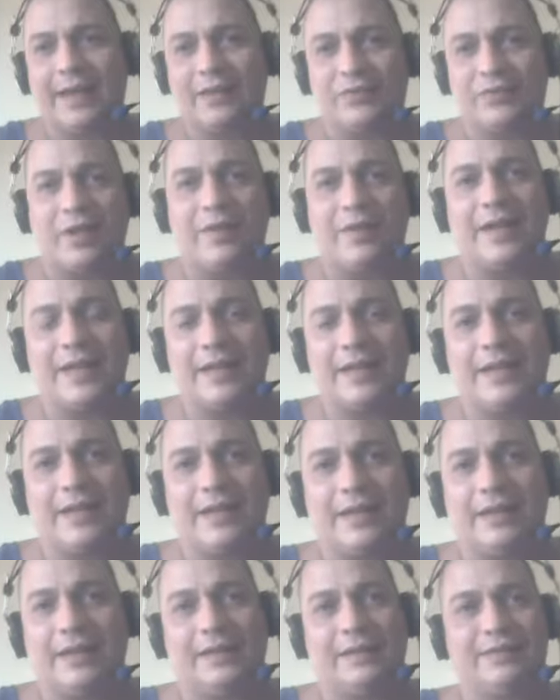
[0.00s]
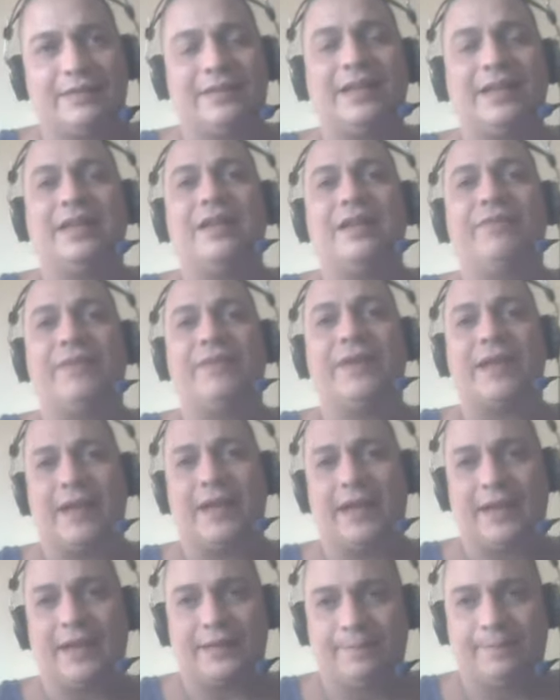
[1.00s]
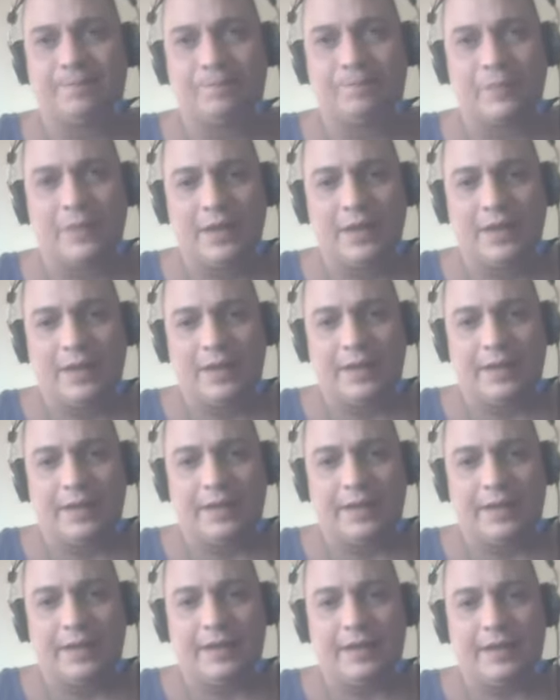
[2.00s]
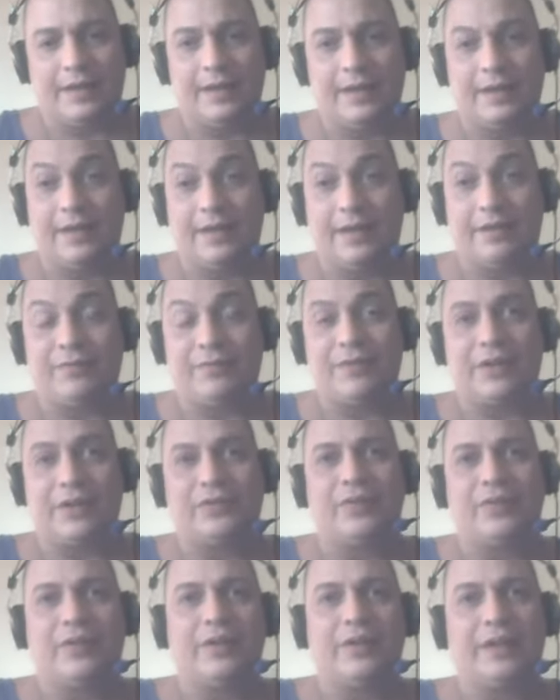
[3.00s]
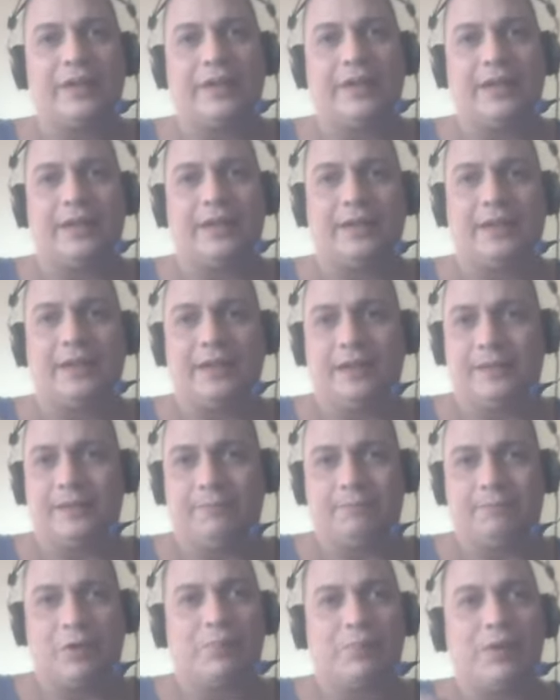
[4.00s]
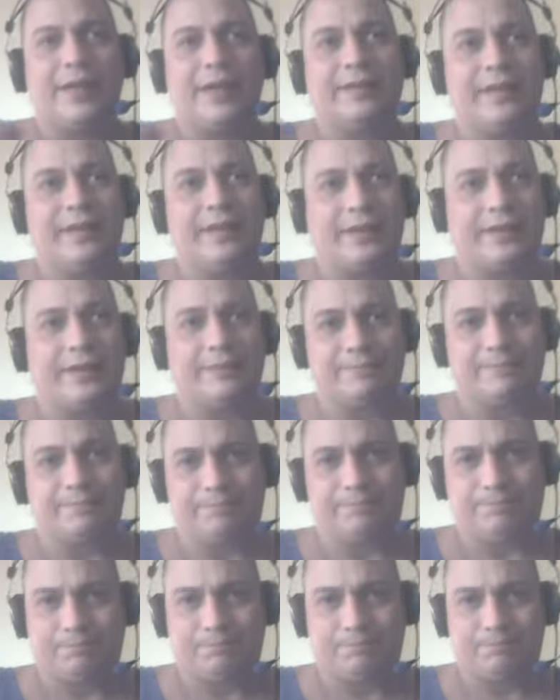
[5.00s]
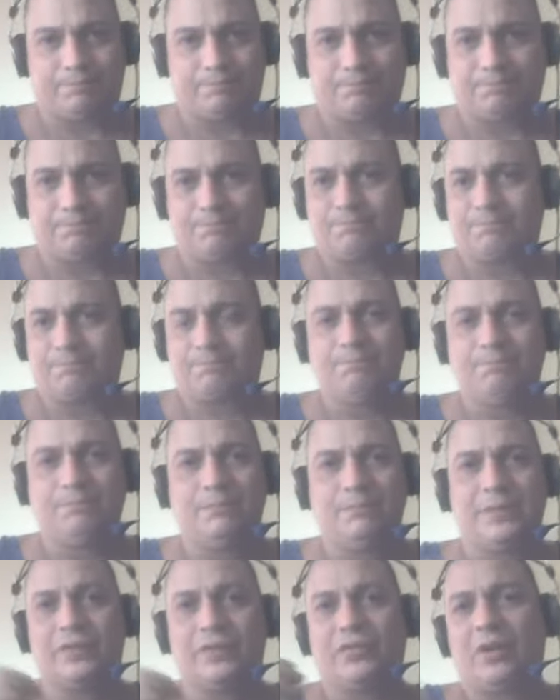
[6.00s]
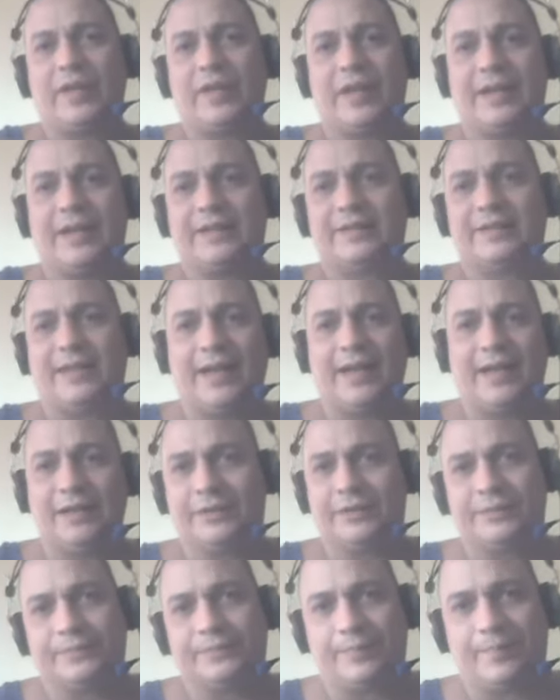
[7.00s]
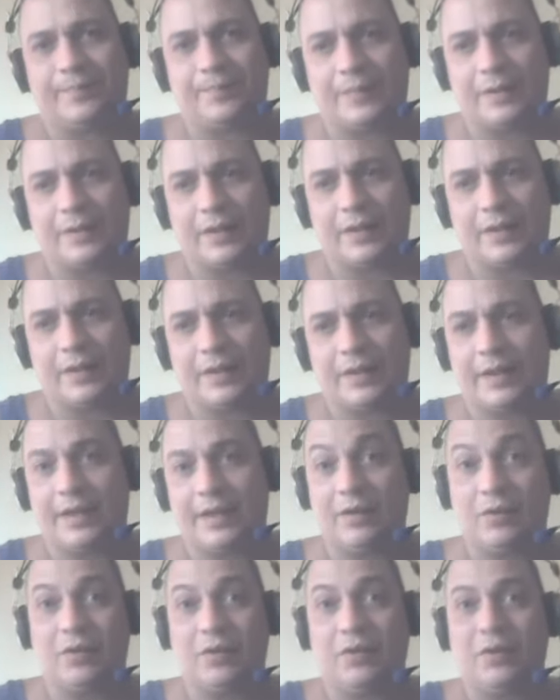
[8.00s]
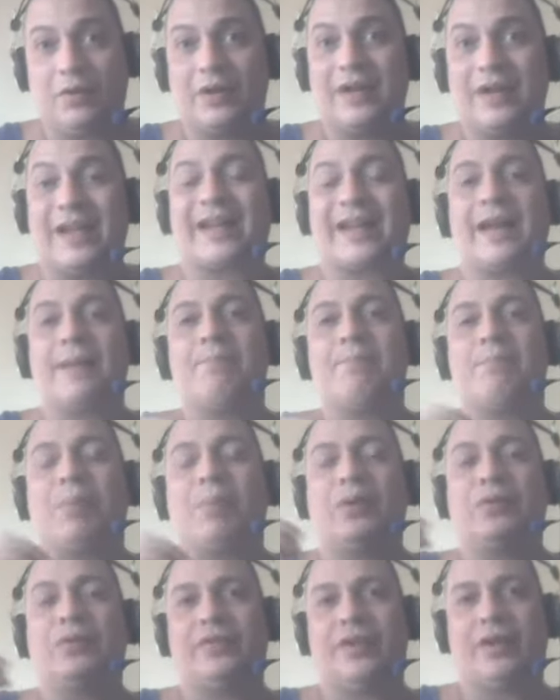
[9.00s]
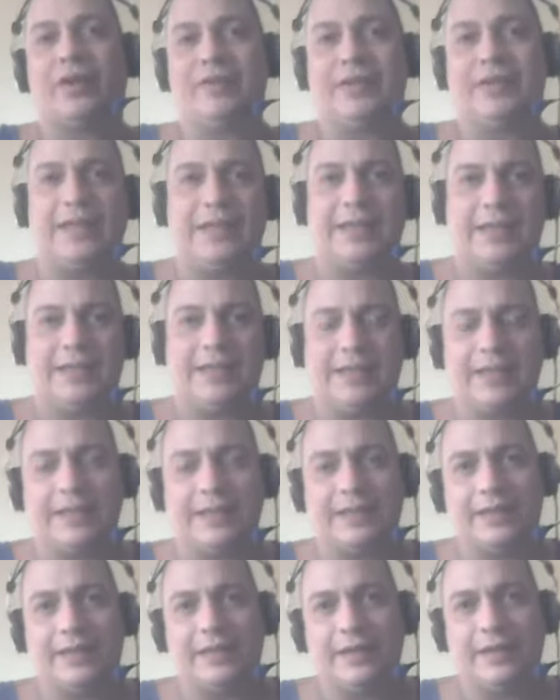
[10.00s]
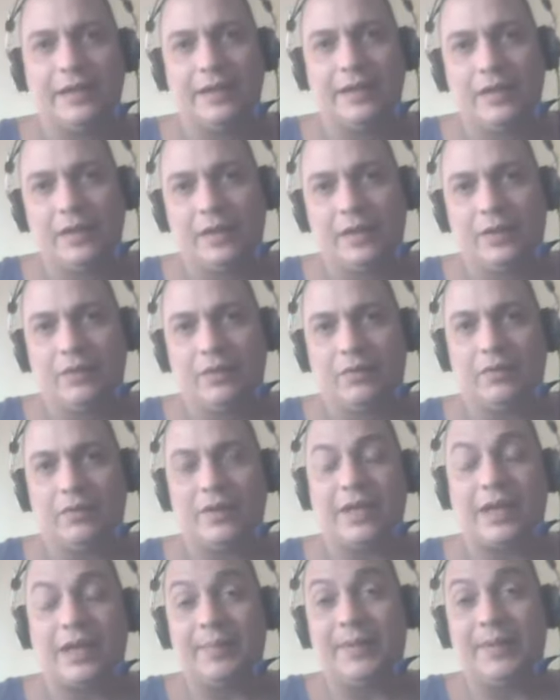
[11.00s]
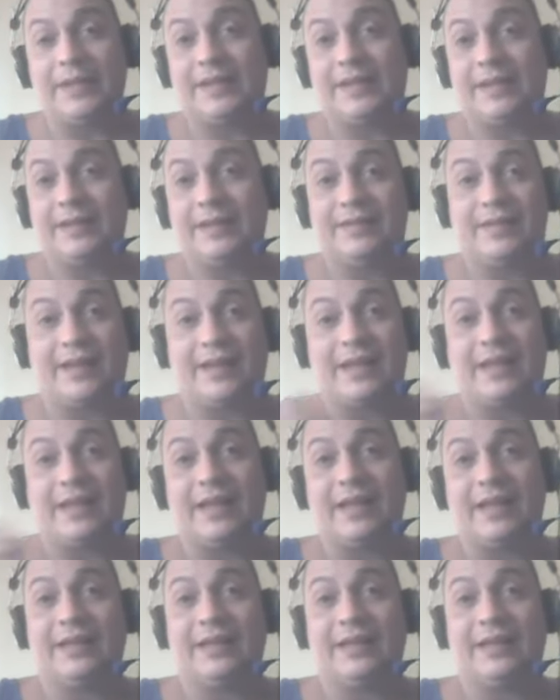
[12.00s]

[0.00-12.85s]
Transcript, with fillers: de verdad que estos diarios no reflejen la pluralidad que ese eh, financiamiento, que además creo que también incluye cuestiones de, de papel o qué sé yo,